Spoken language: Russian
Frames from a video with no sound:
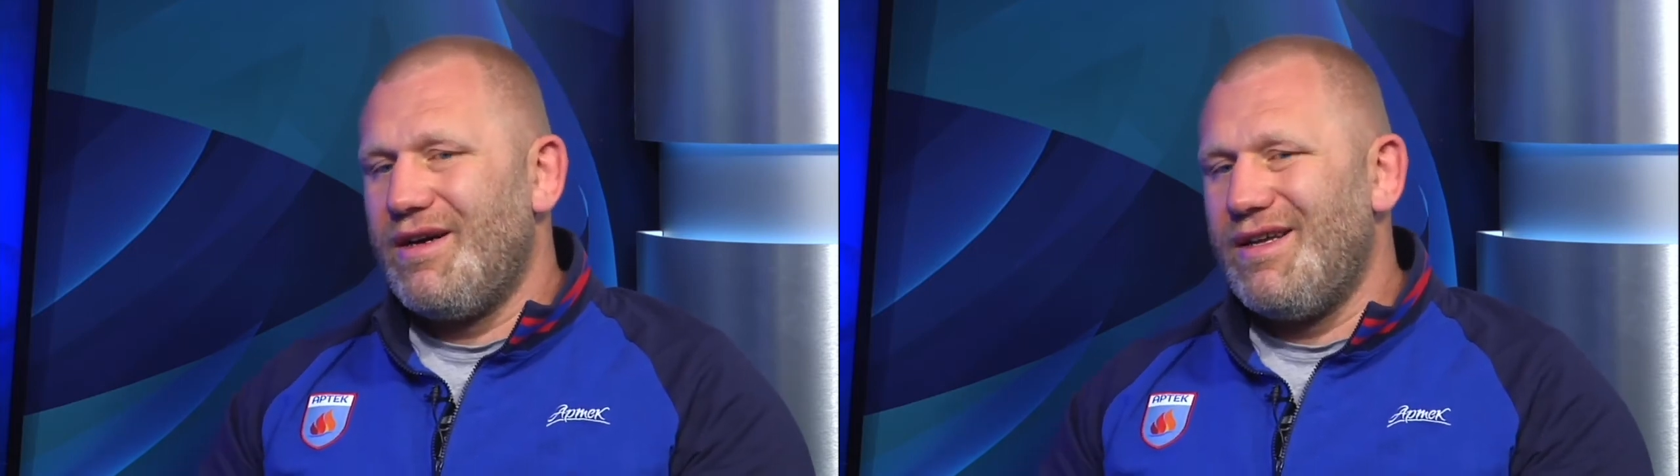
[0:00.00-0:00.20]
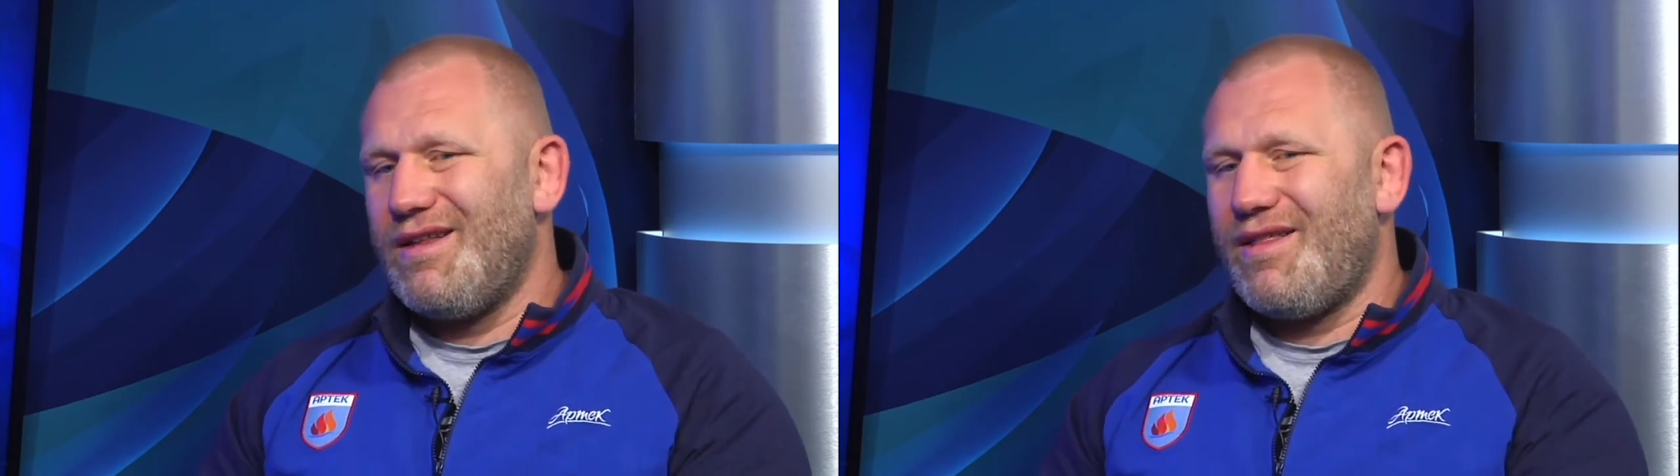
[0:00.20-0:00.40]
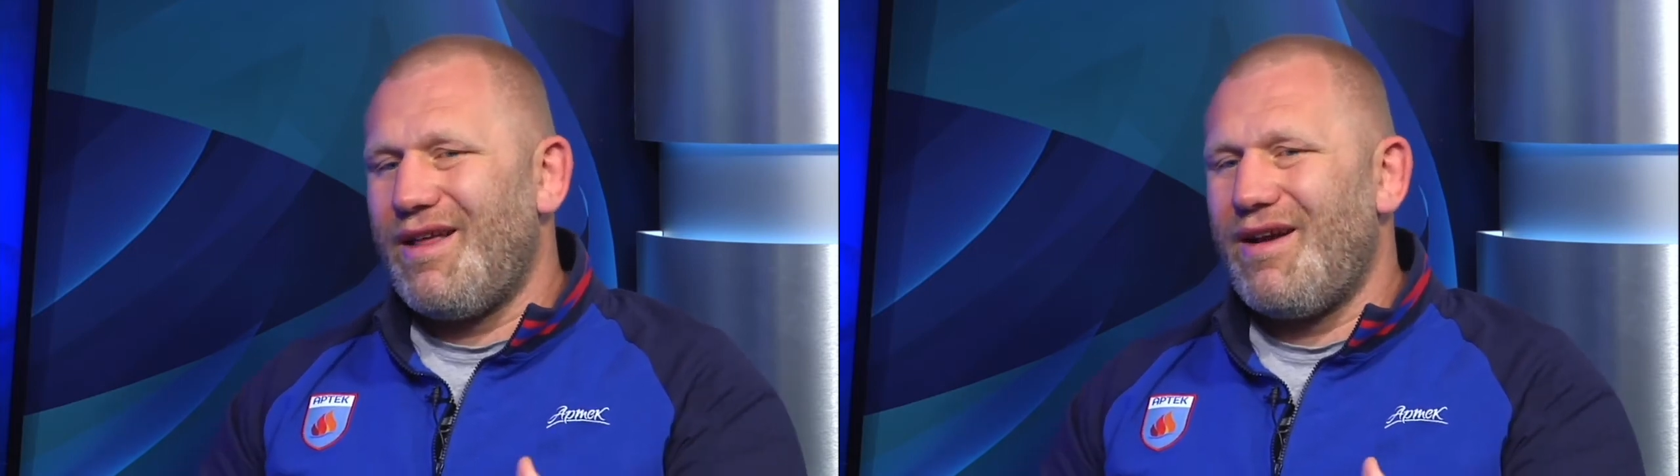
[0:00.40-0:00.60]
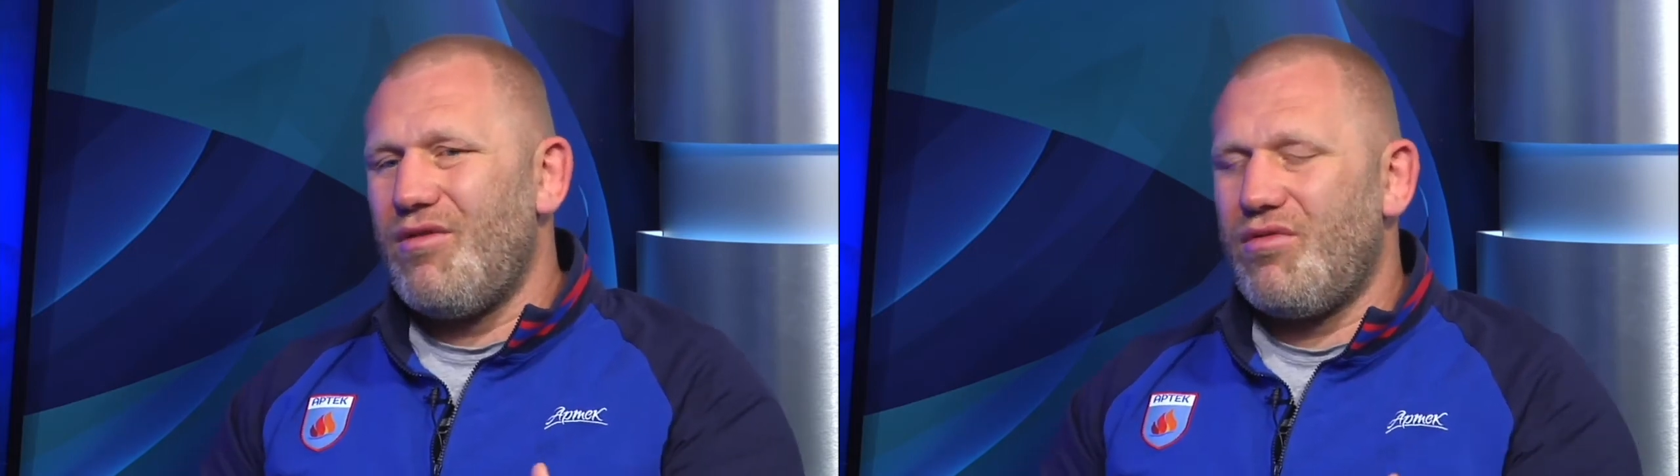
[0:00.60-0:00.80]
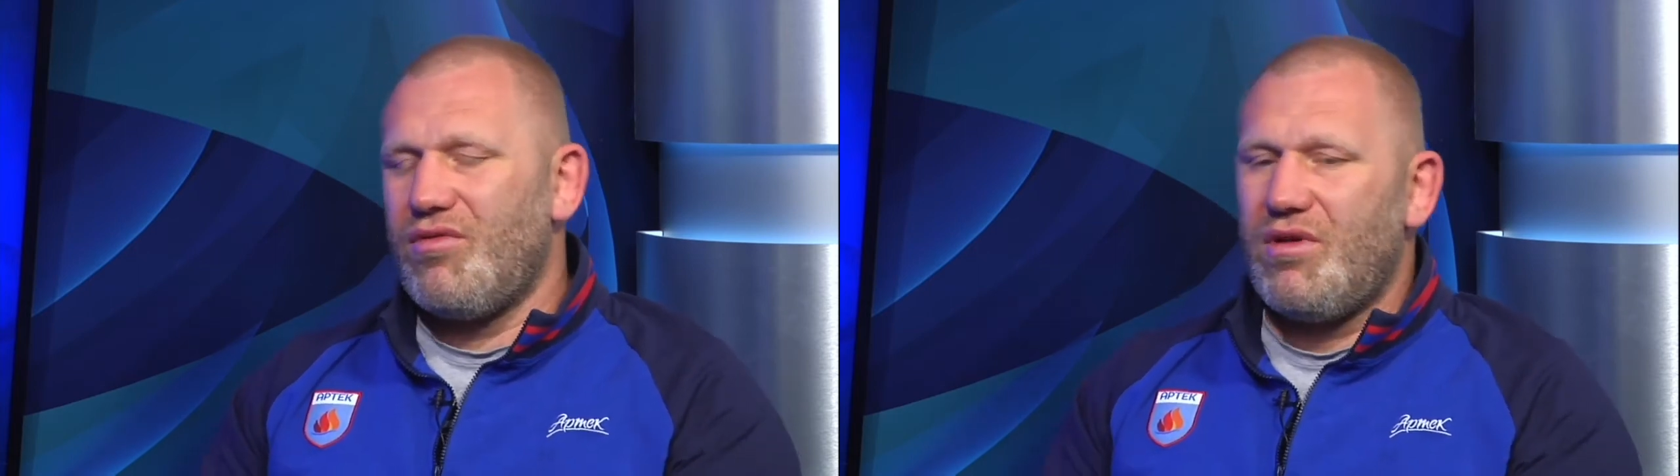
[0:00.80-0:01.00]
Где-то
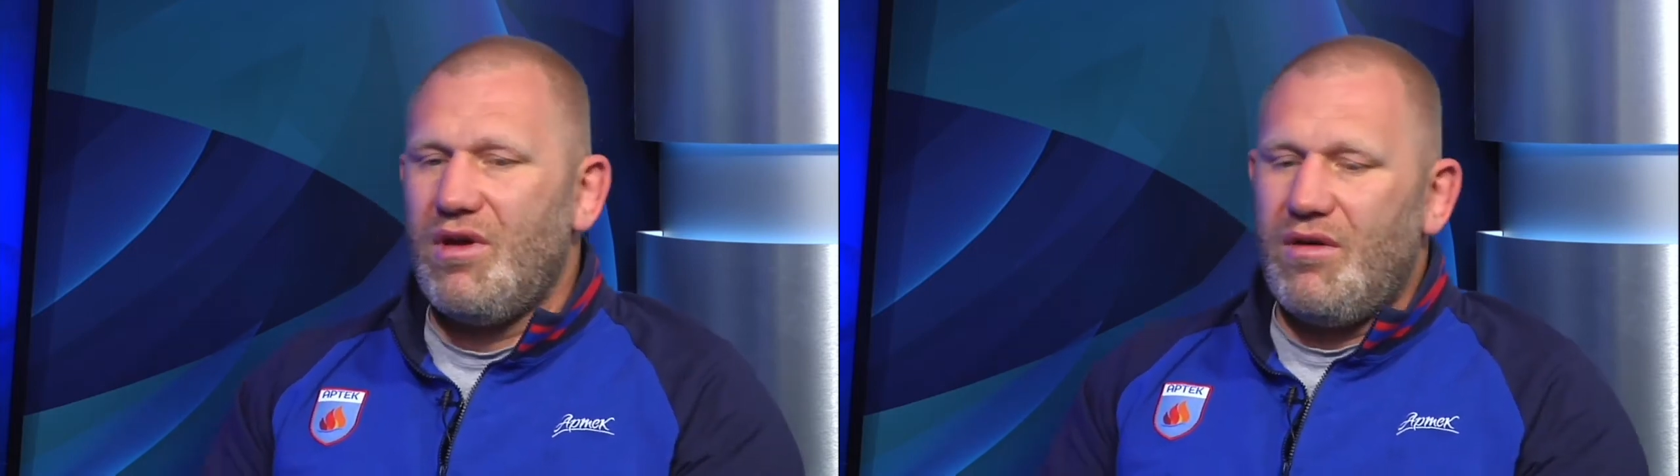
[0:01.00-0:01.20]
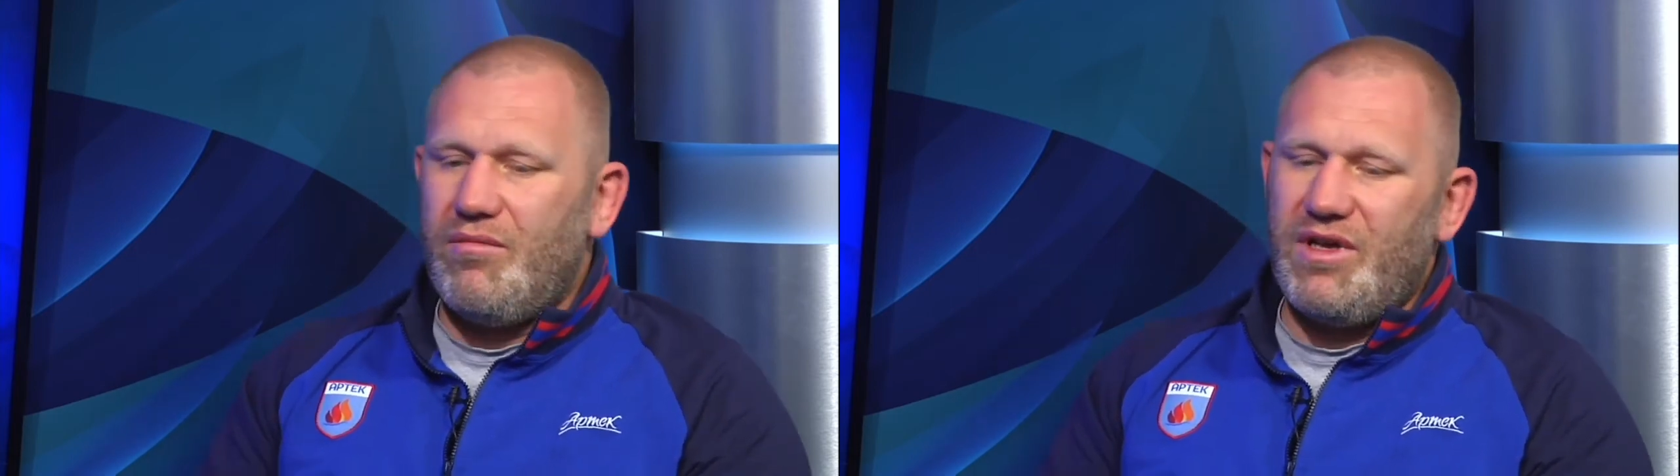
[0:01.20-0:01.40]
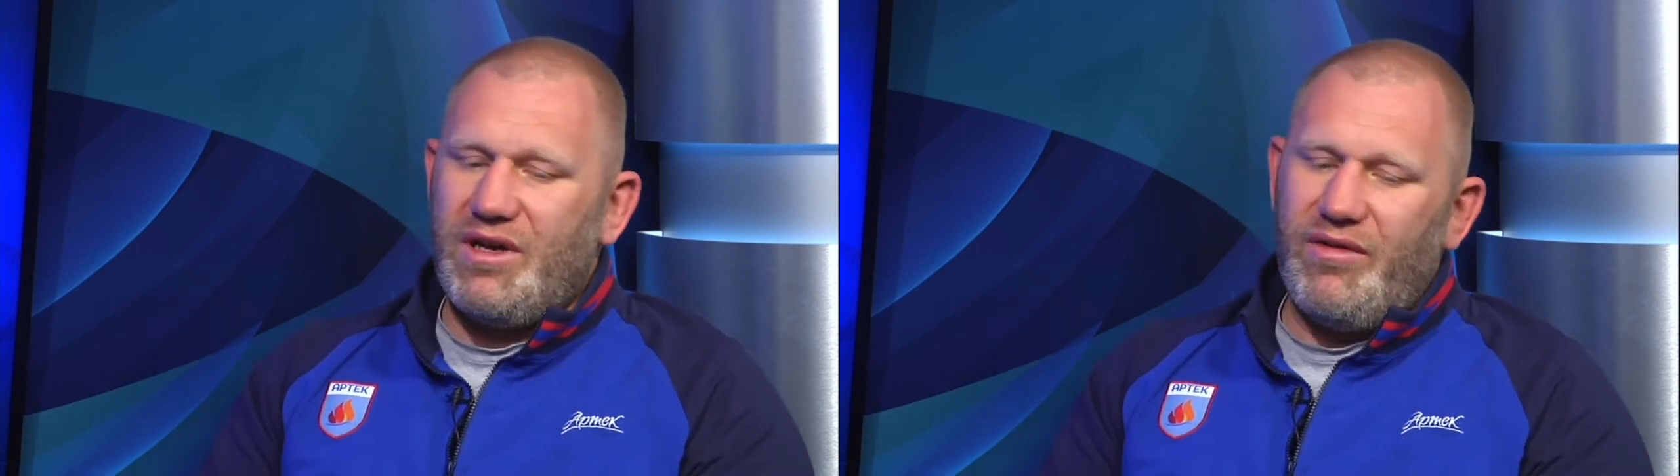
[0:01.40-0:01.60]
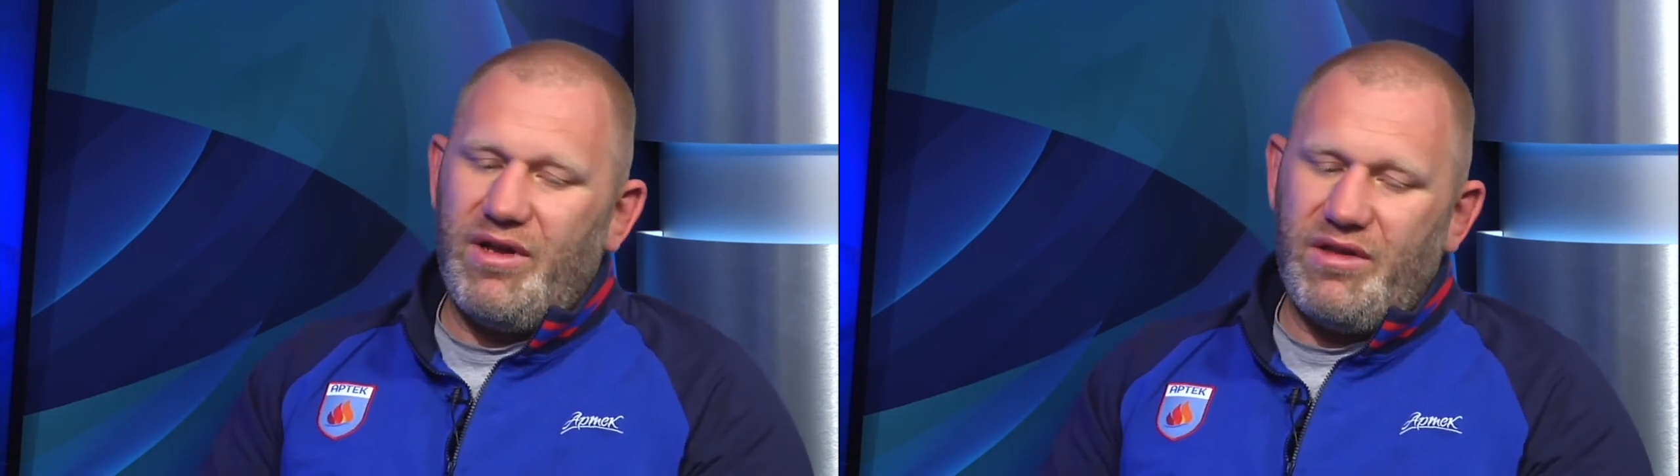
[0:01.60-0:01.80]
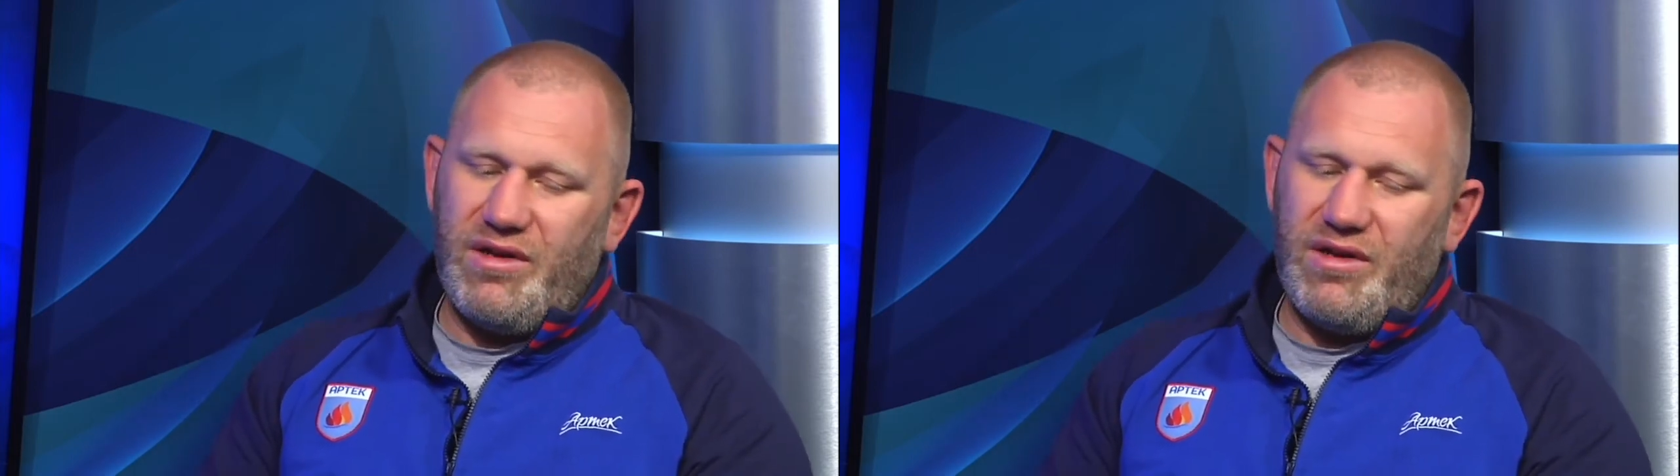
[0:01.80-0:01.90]
стараюсь, вот мне говорят,